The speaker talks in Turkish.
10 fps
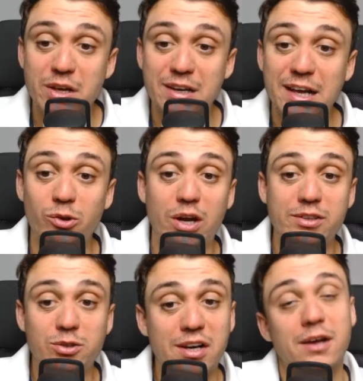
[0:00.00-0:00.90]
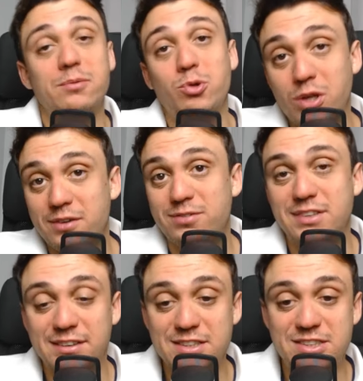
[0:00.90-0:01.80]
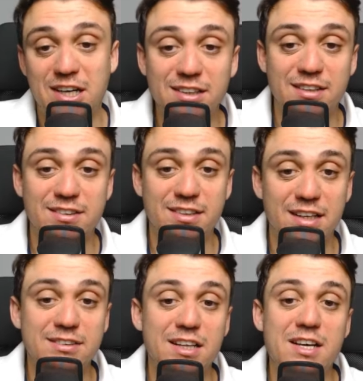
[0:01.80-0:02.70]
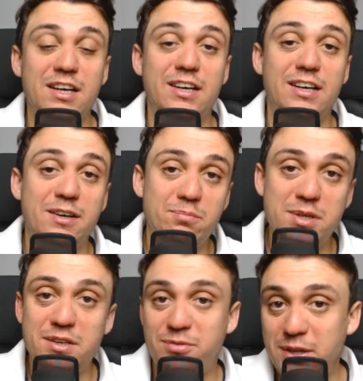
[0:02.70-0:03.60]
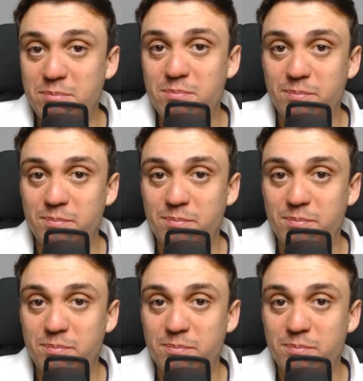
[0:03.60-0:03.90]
Leonardo DiCaprio tarafından da canlandırılan e, bir film.